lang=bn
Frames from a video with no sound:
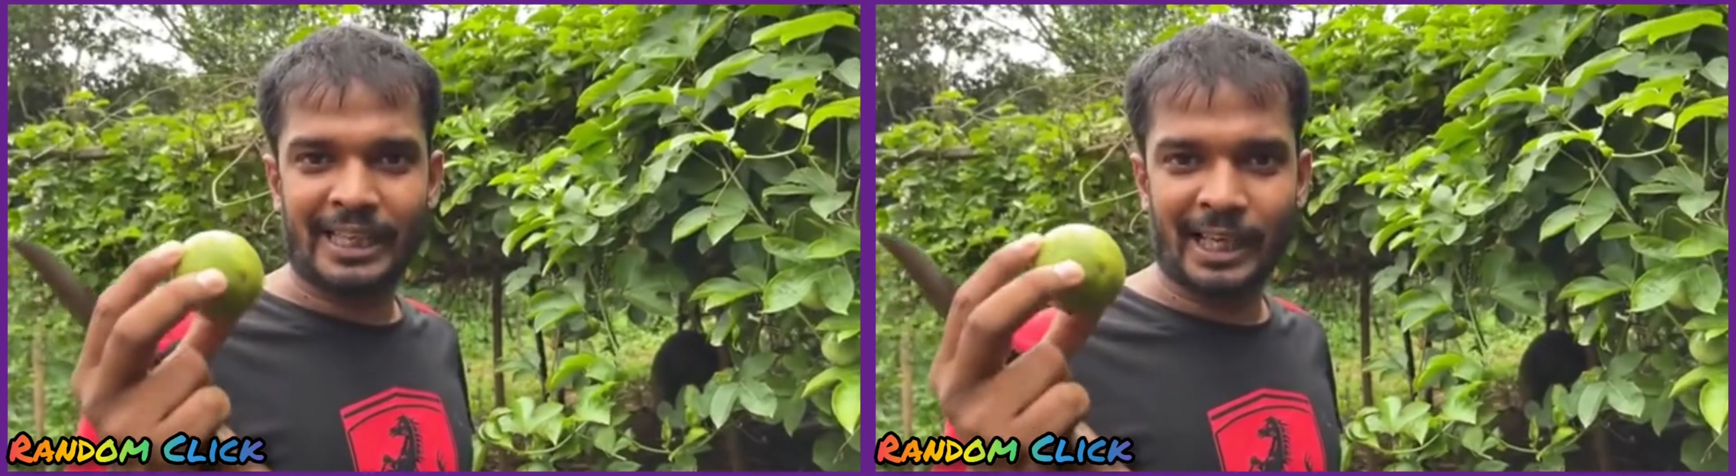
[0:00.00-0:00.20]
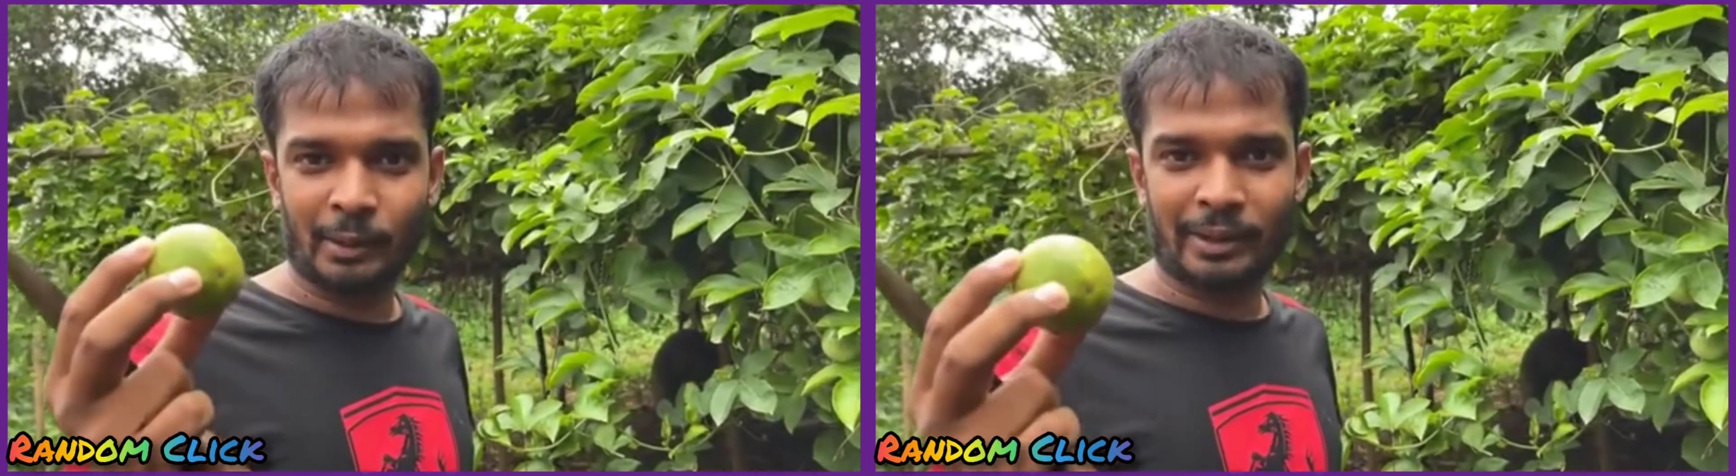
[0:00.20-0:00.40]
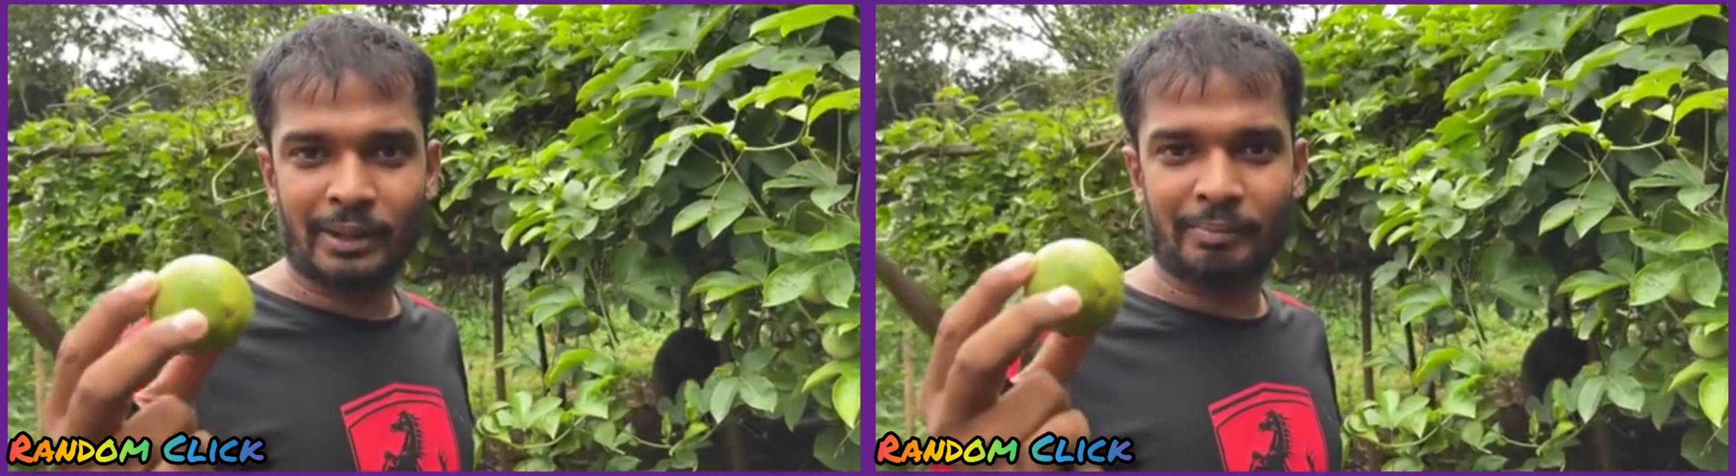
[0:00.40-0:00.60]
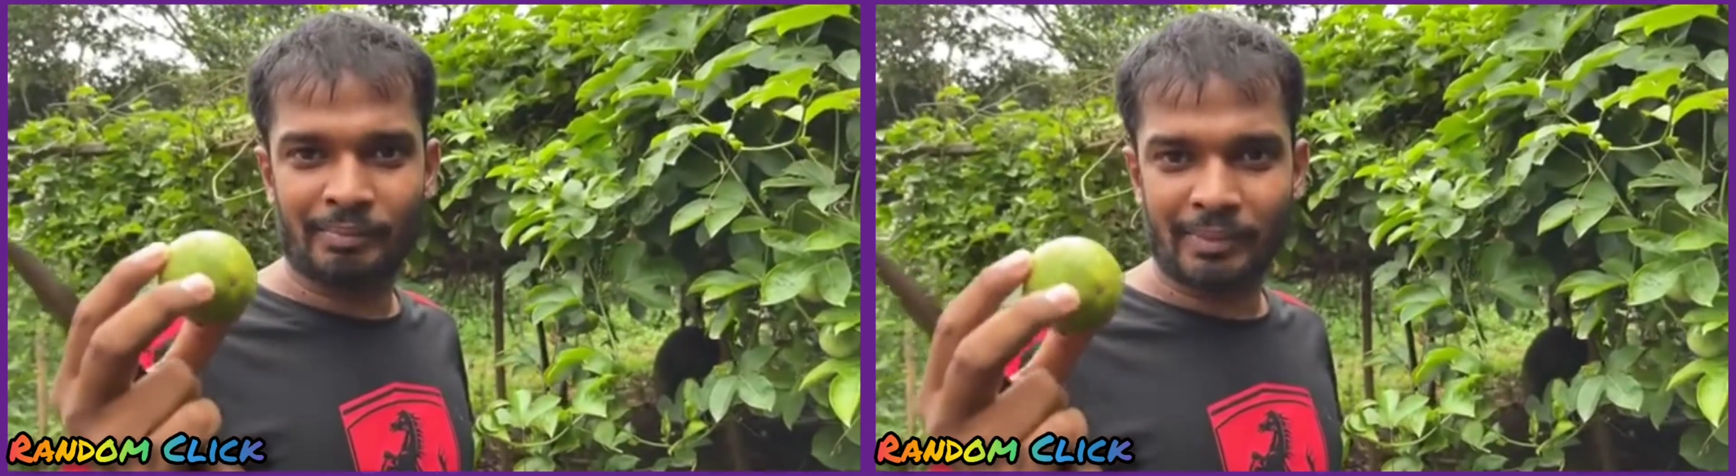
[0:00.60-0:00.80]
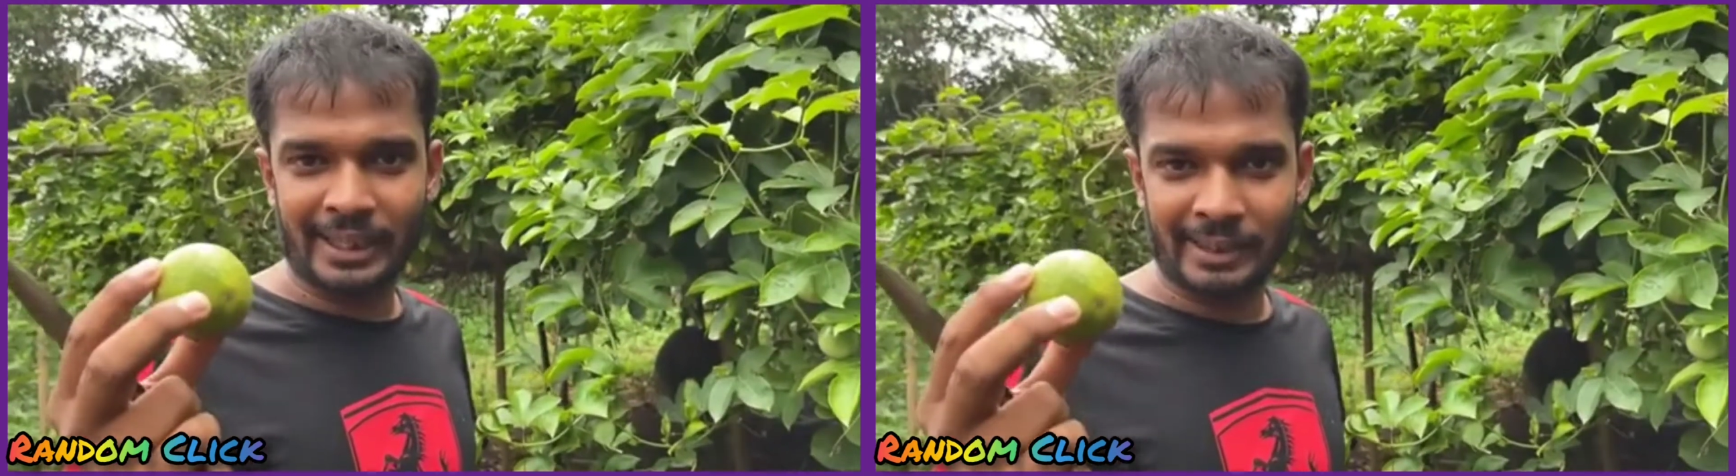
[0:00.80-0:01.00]
খেলোয়াড়রা
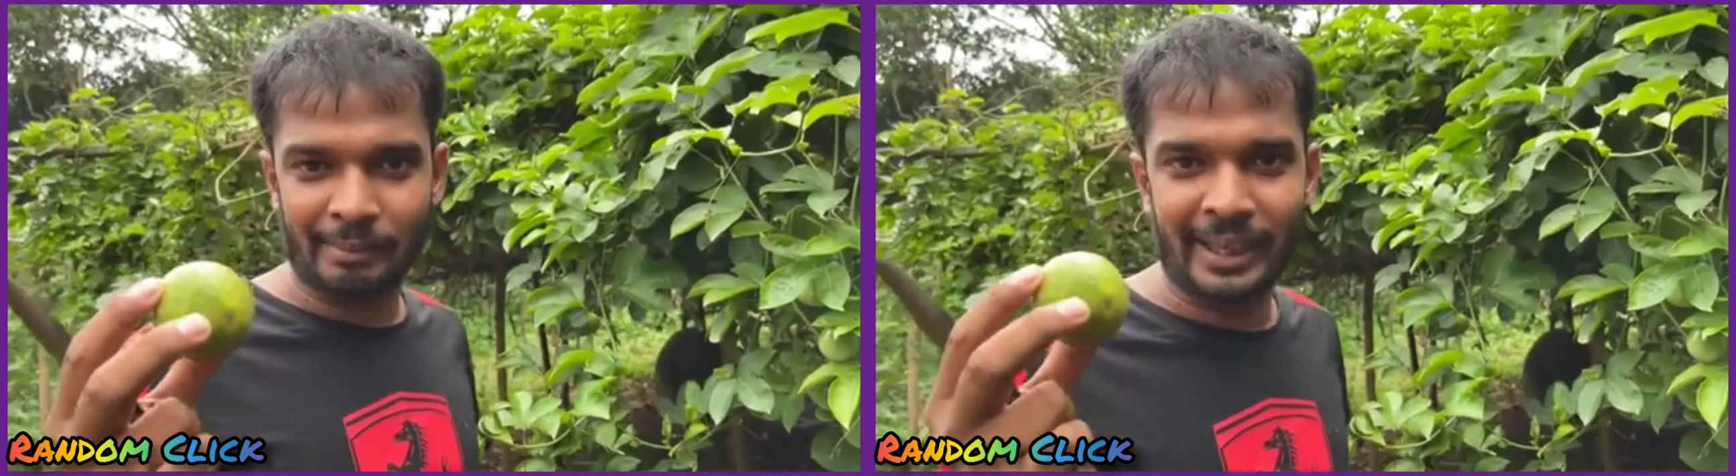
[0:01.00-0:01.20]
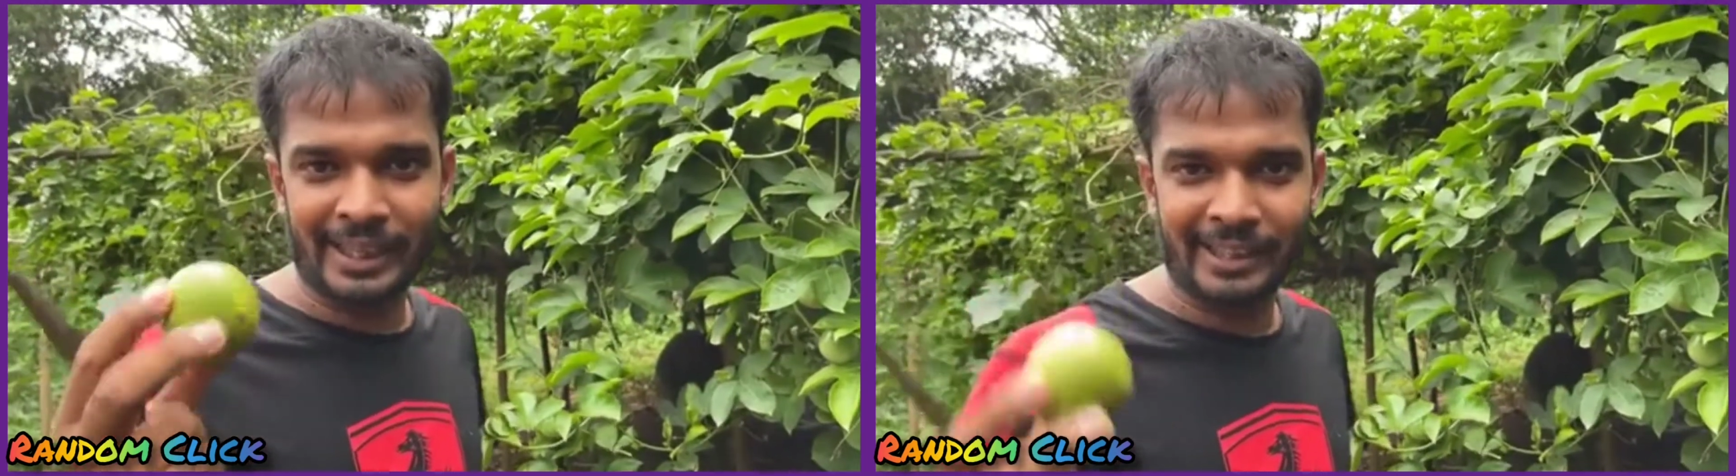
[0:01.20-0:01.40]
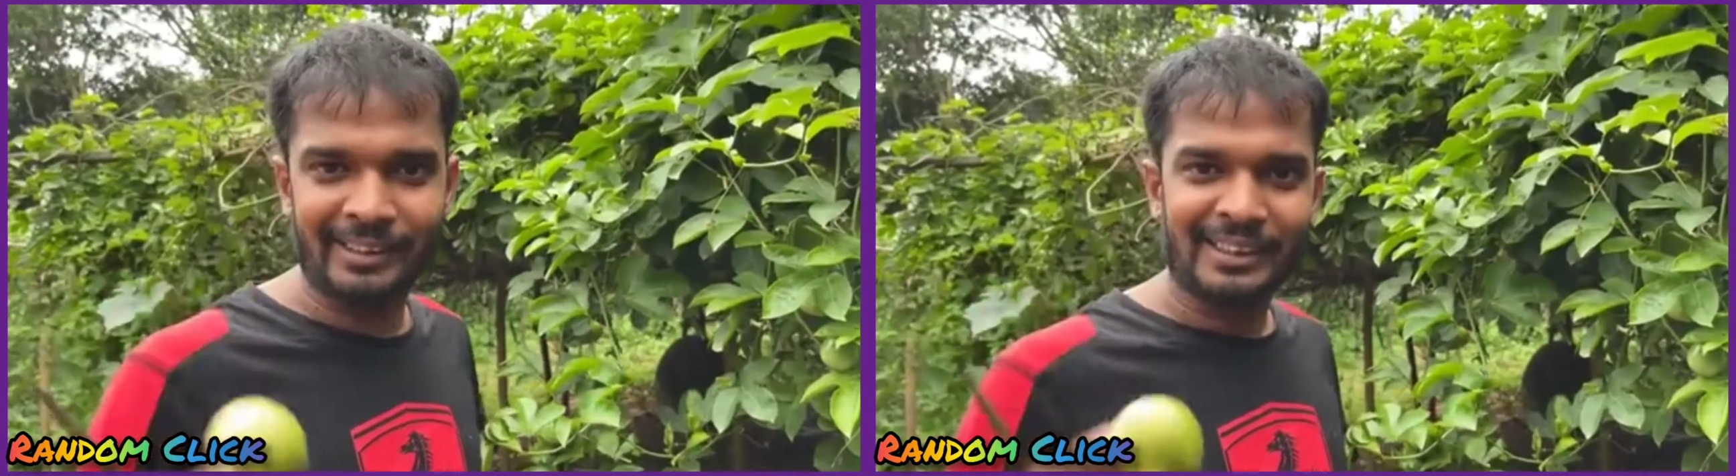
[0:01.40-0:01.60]
প্লেয়ার ভাইরা